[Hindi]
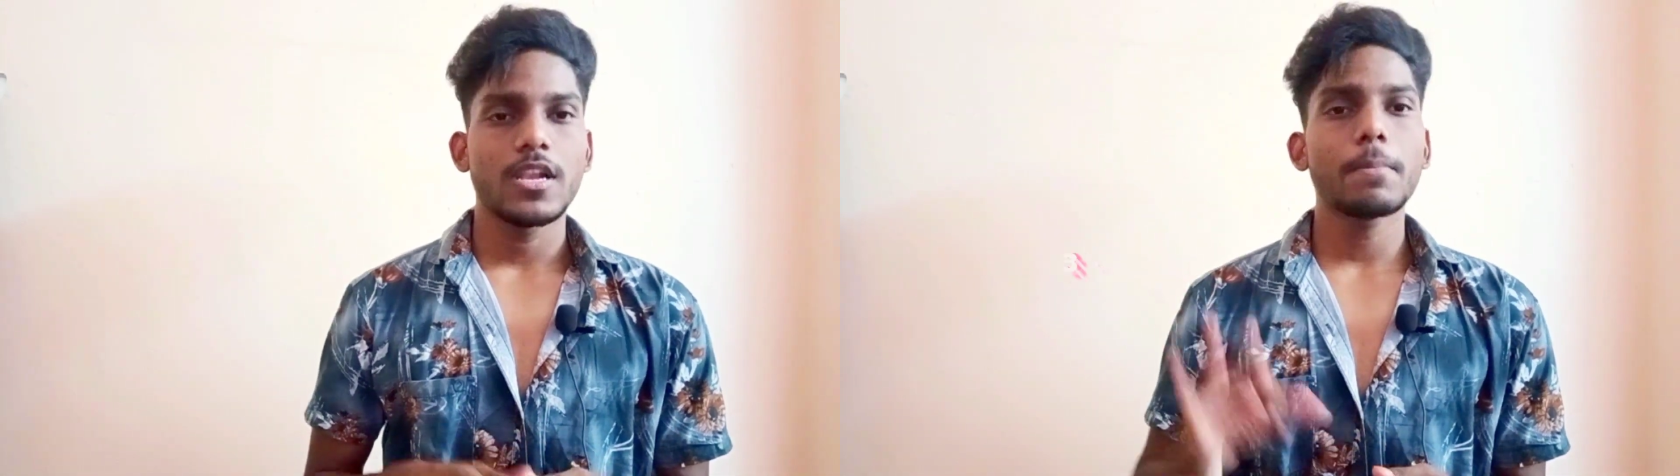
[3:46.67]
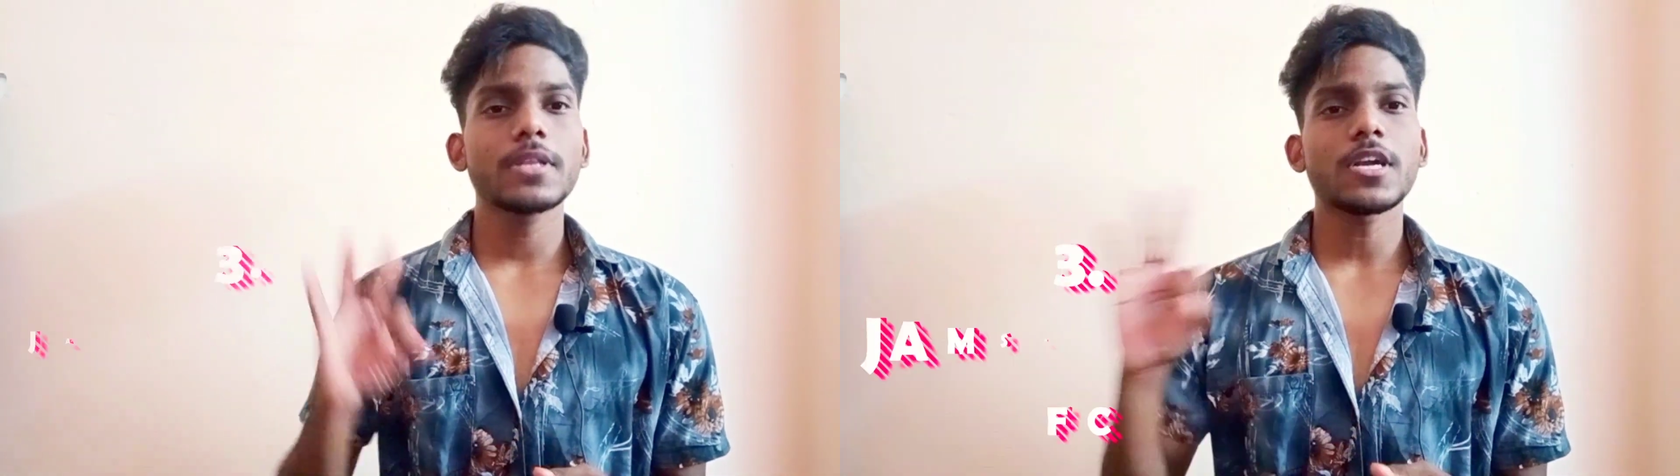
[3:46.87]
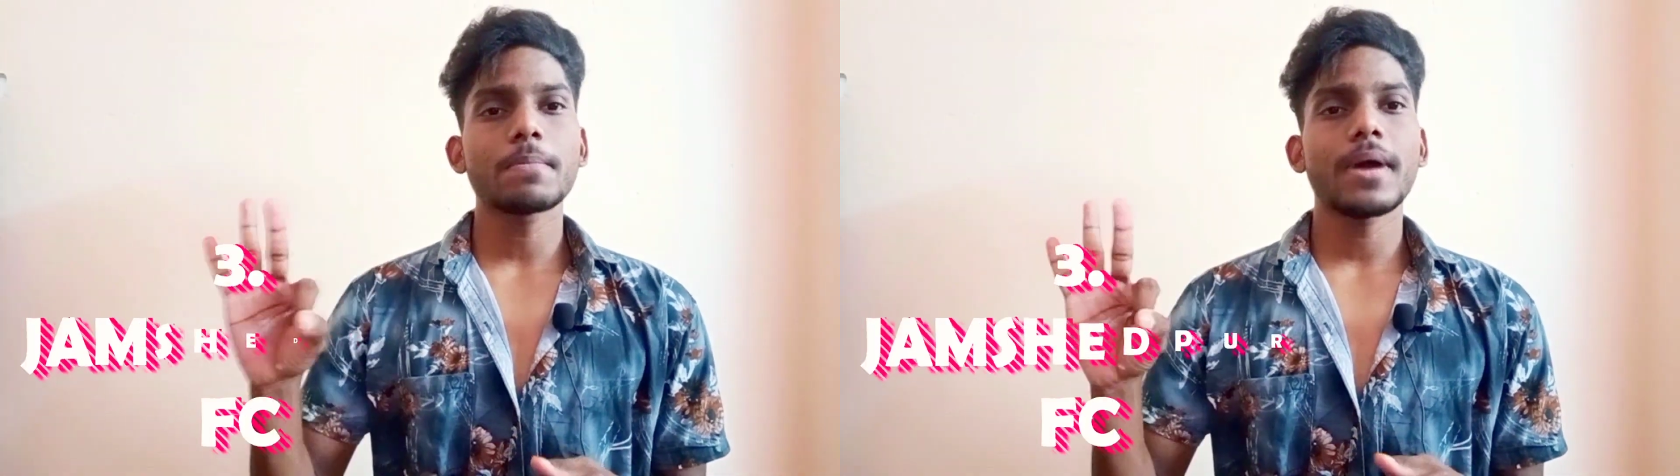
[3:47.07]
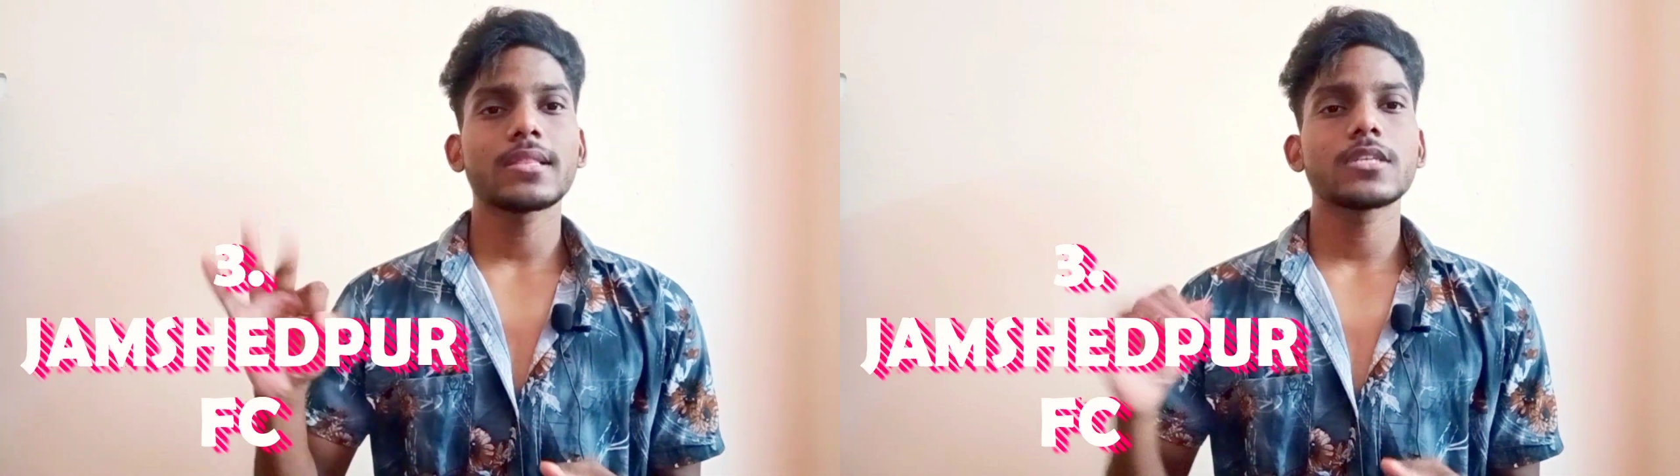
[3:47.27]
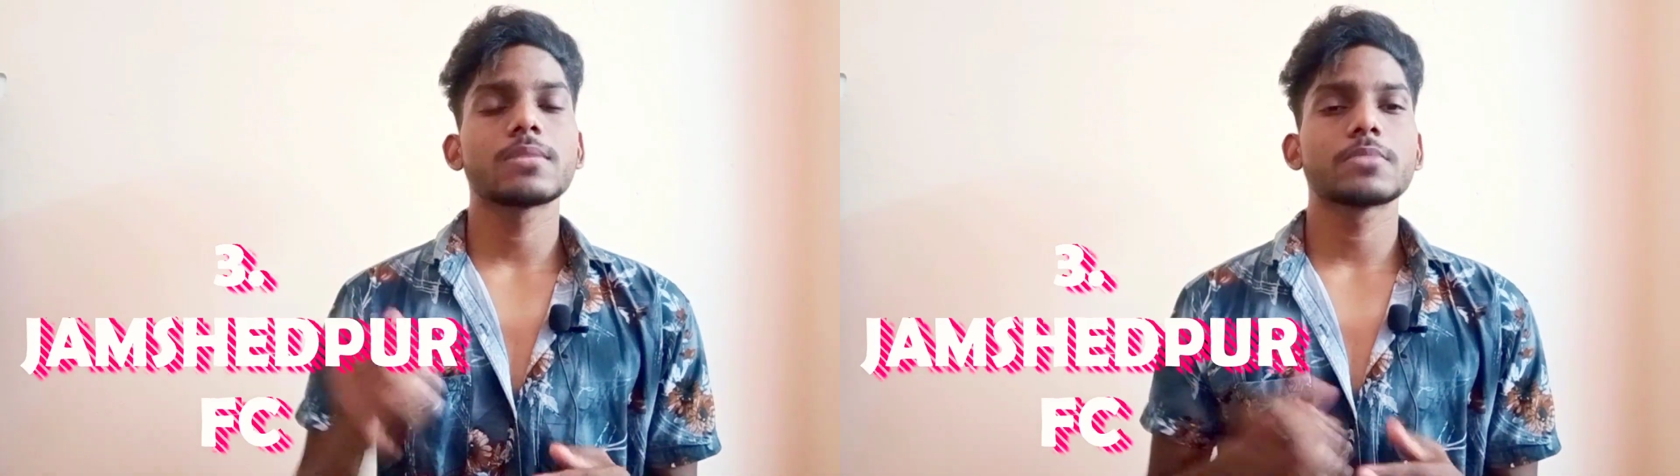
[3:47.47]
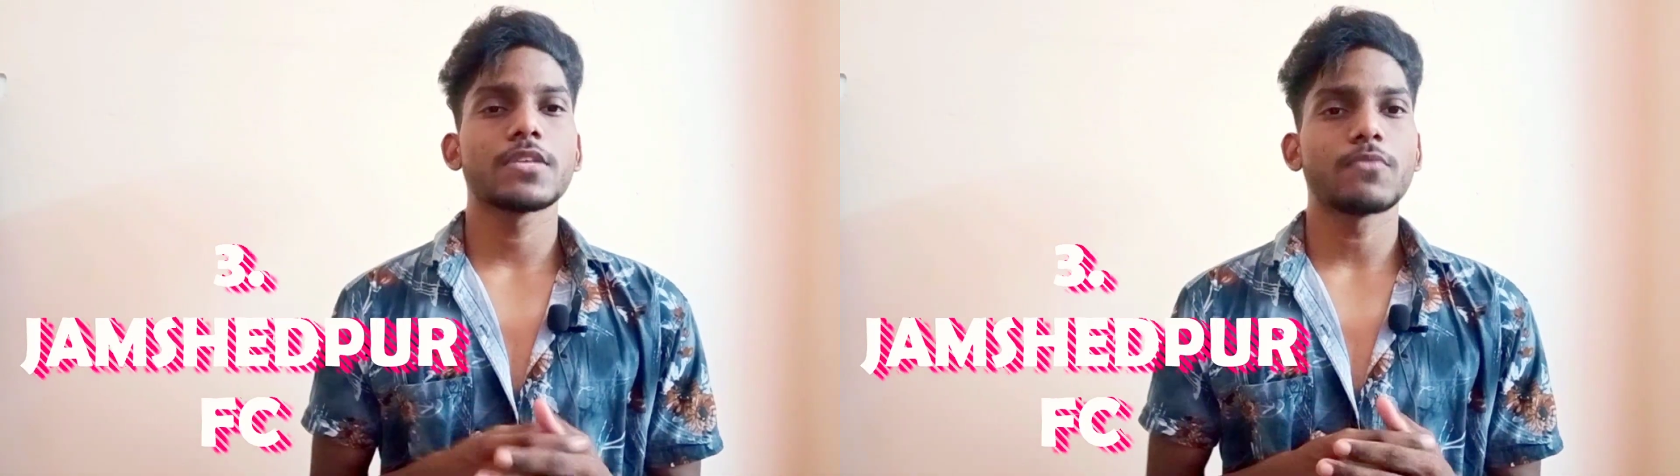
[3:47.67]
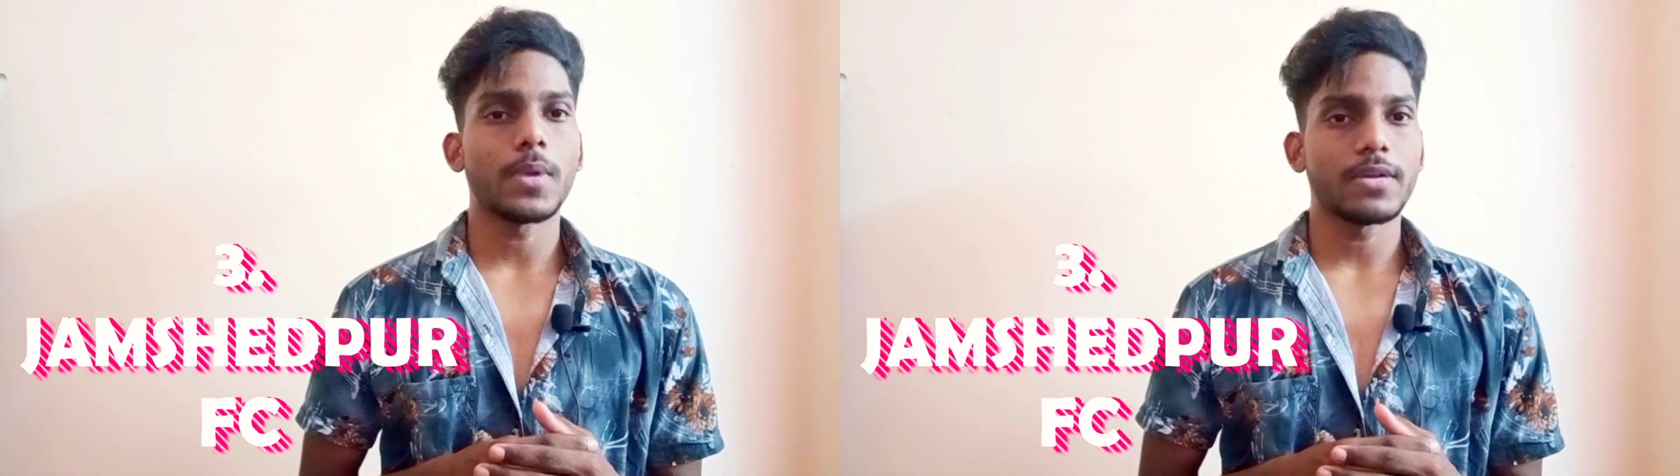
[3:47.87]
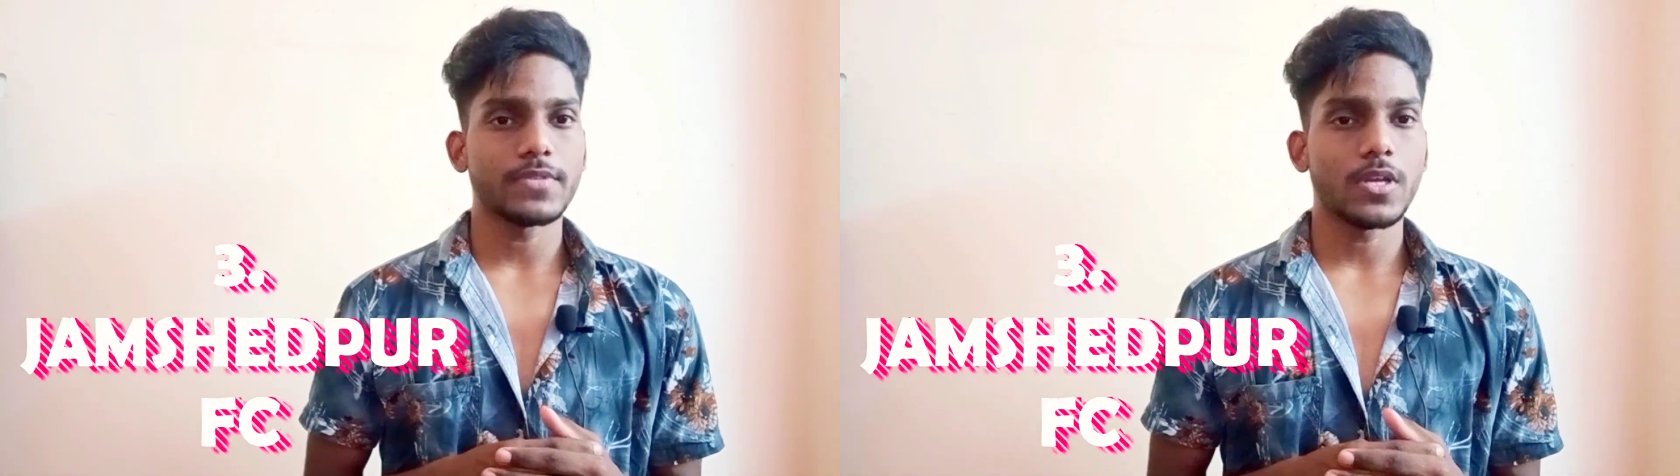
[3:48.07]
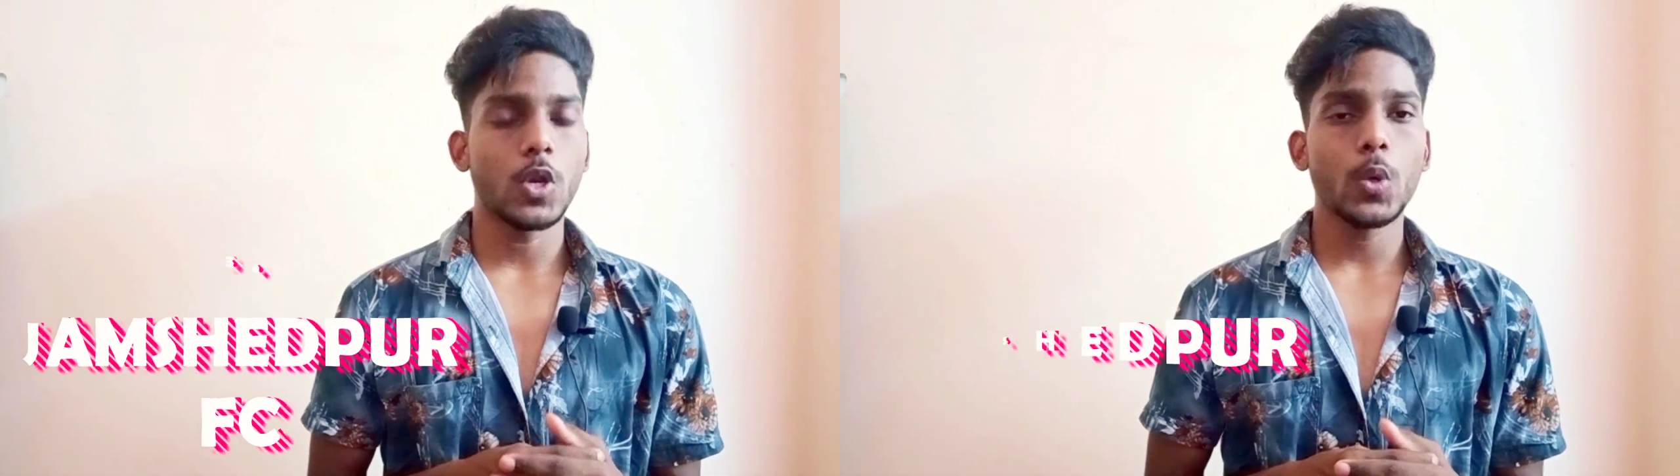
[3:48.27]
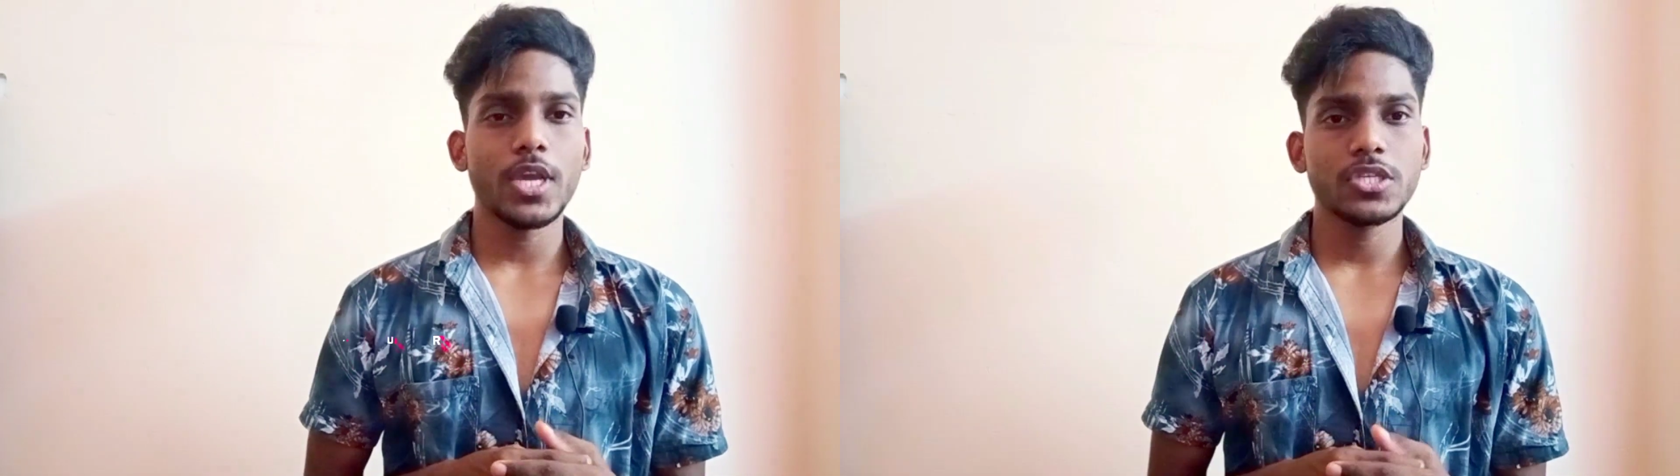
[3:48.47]
नंबर थर्ड पे आता है जमशेदपुर एफ
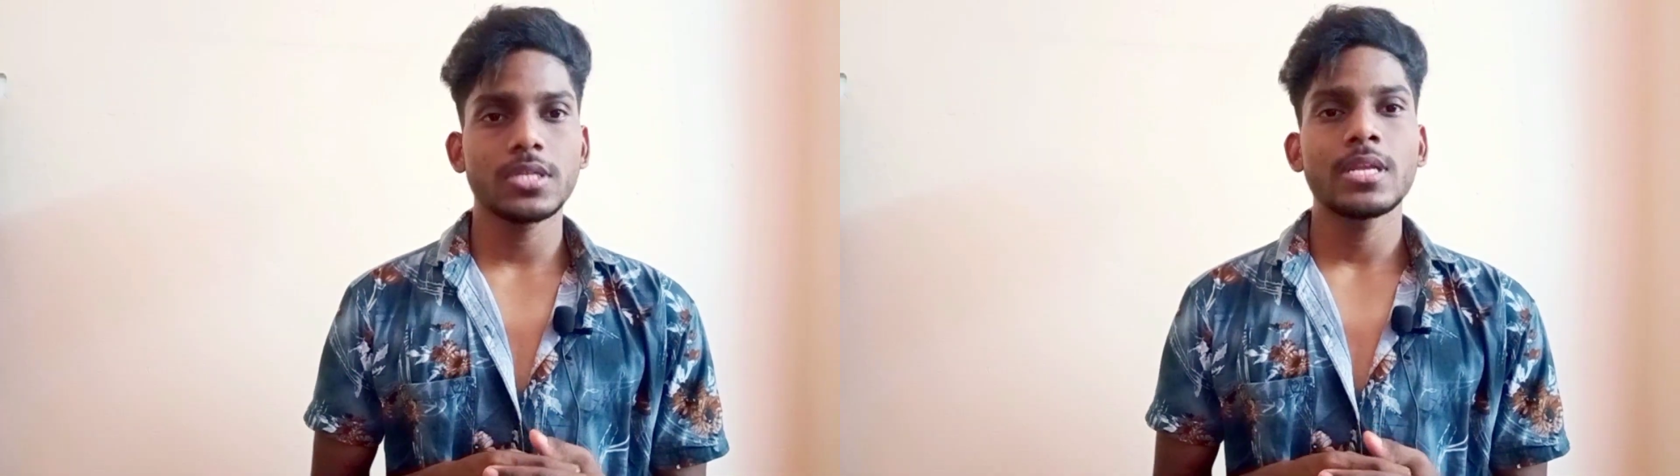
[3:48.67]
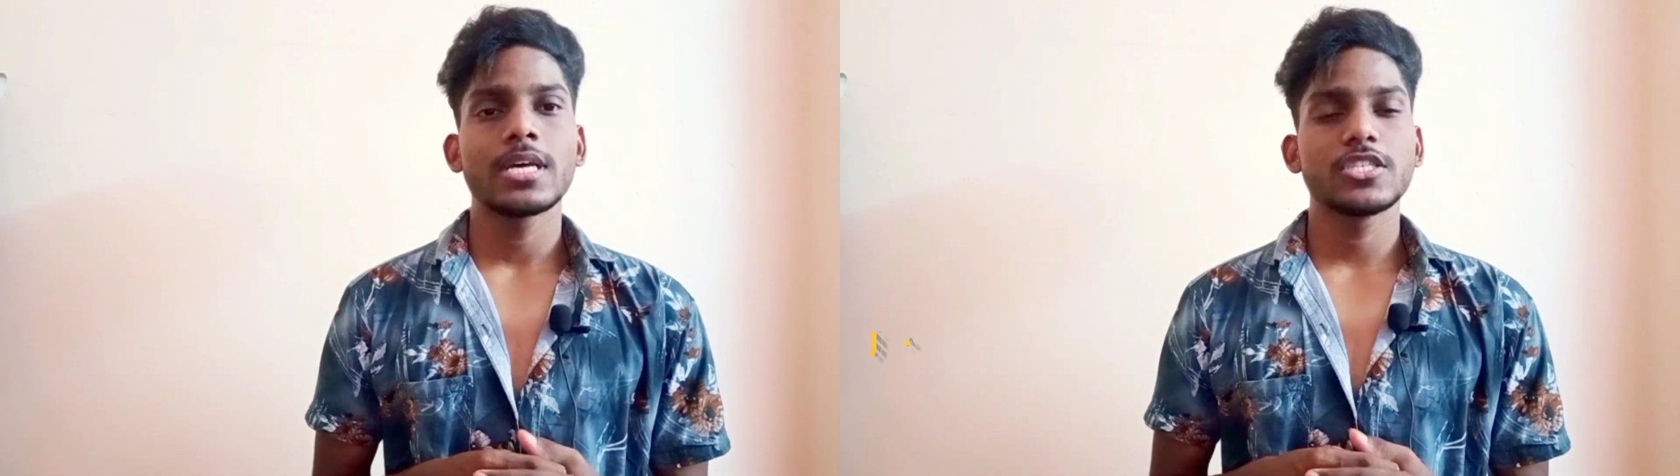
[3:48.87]
लोकेशन